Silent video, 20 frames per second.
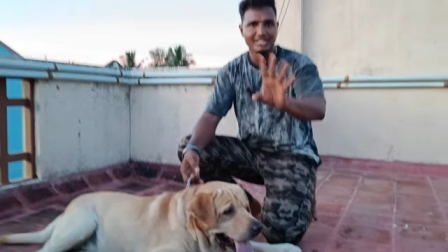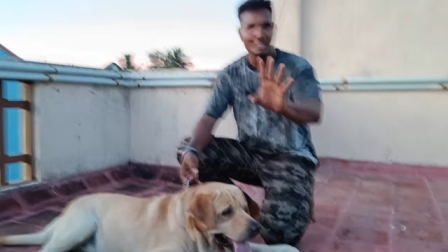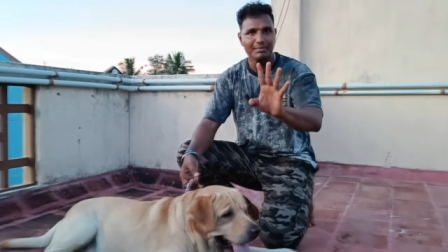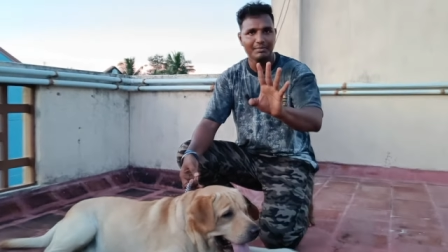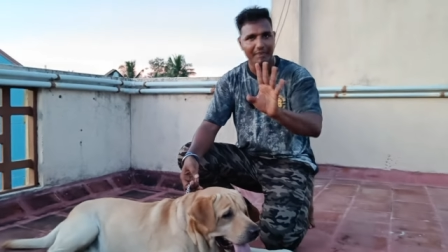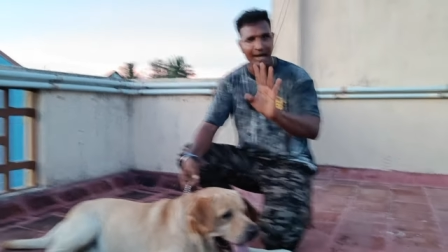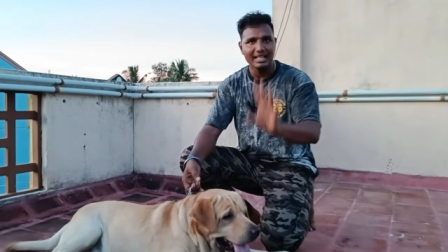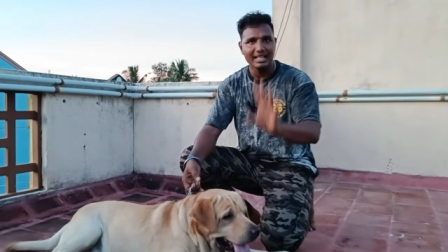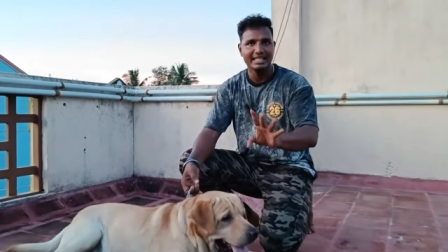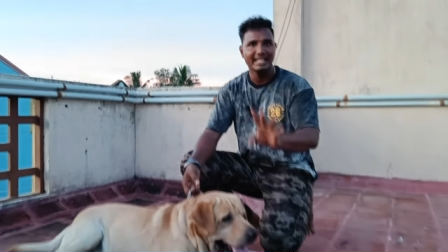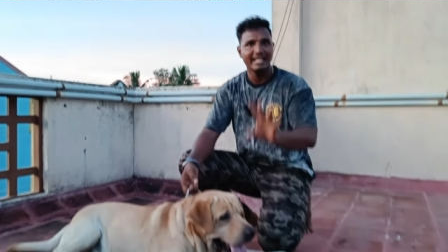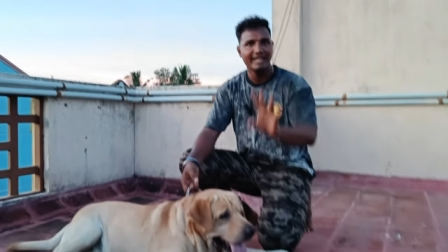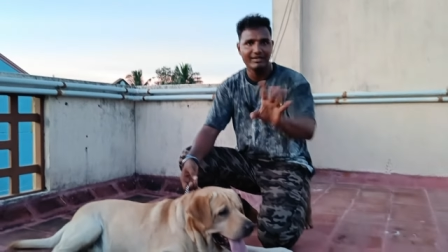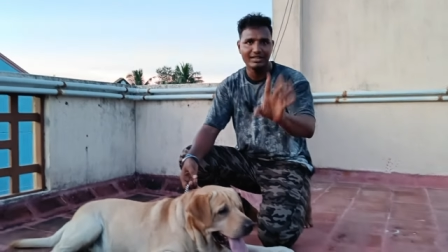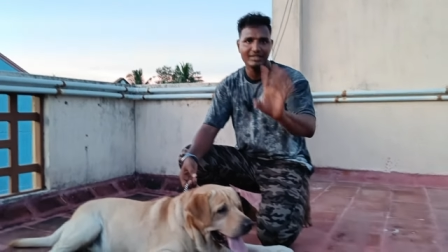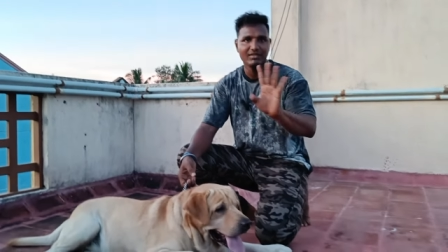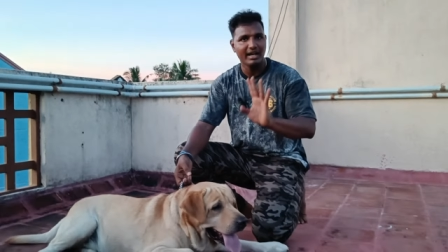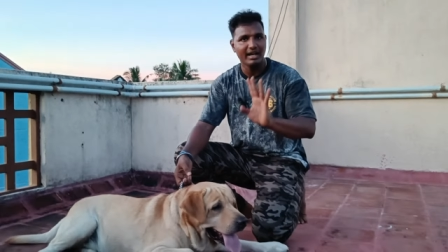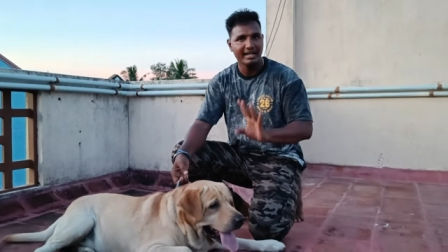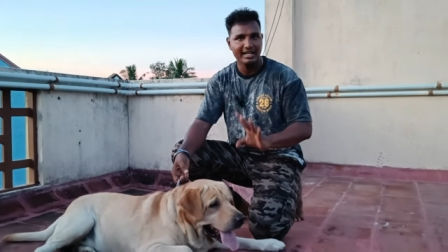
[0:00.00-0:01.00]
பேரண்ட்ஸை பார்த்து
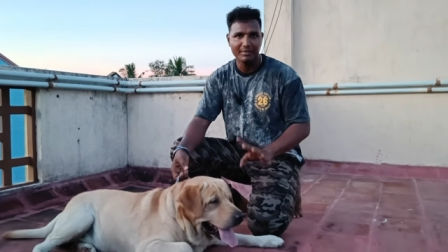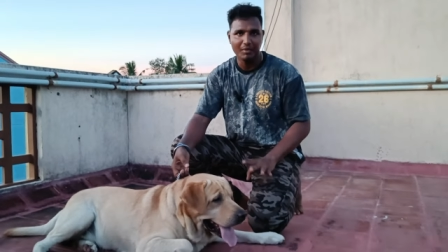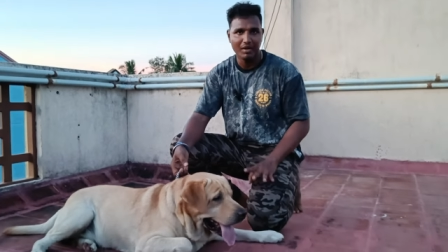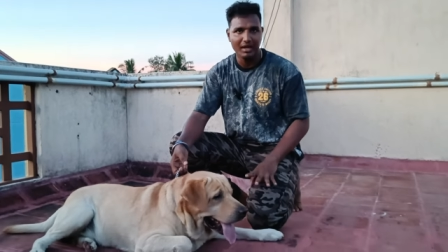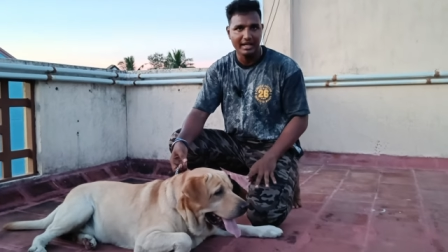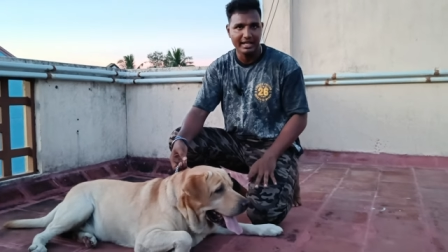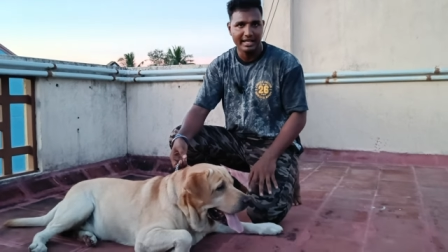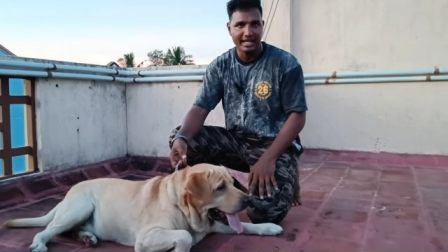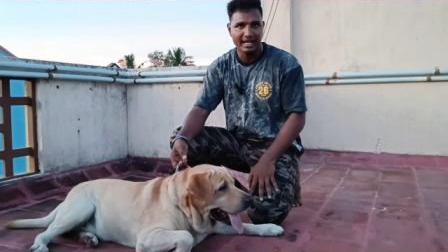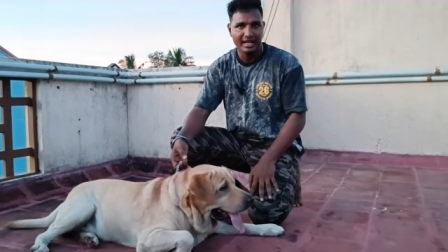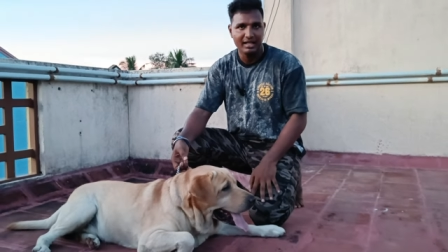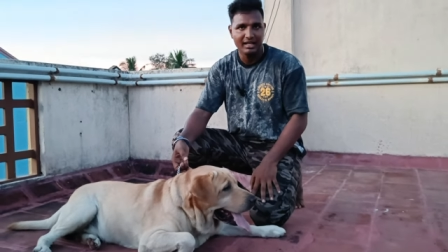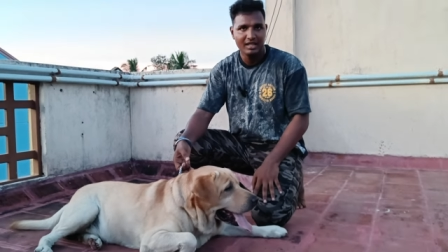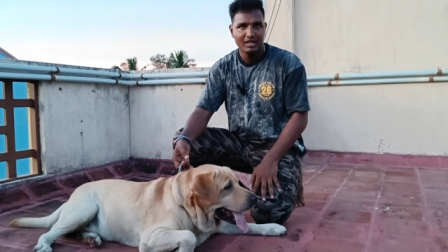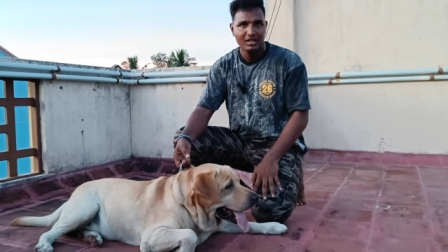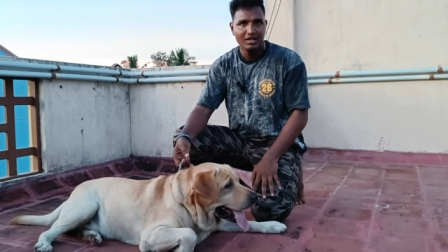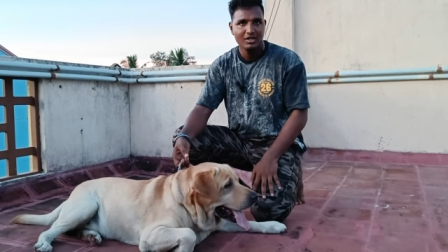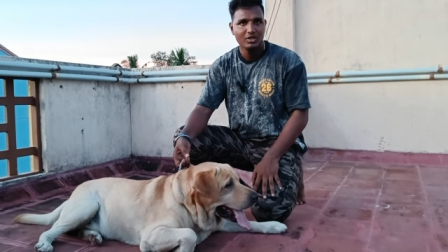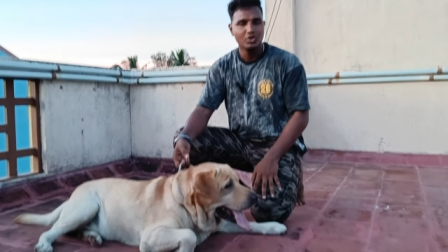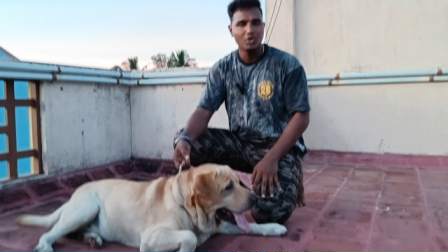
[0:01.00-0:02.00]
நீங்க வந்து வாங்கிட்டு போலாம் நீங்க
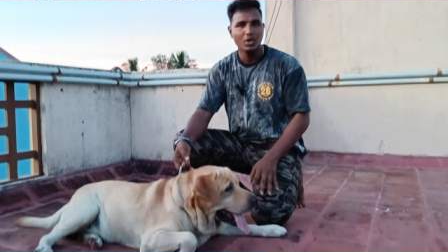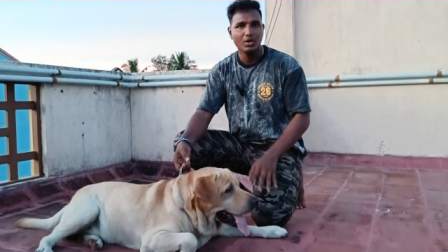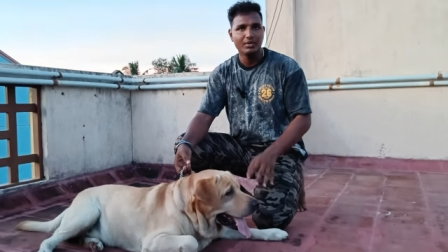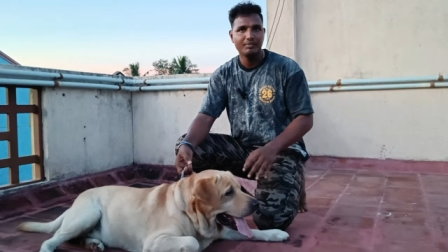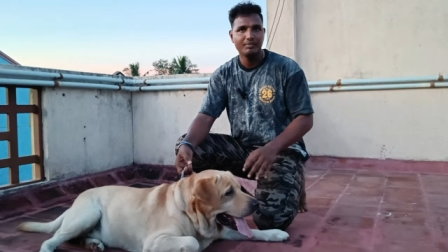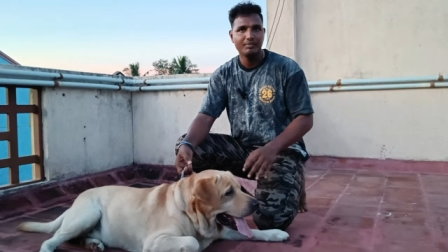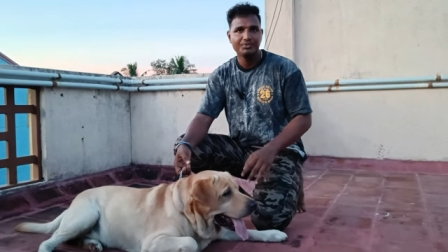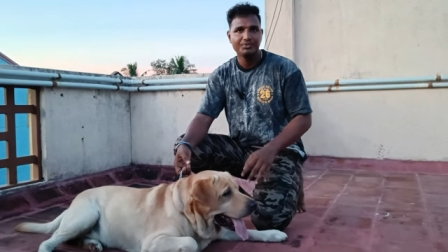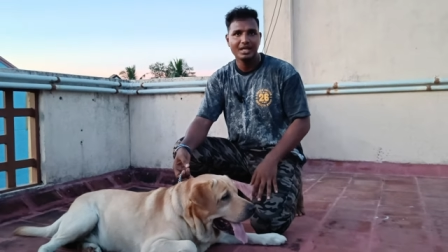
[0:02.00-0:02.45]
சோ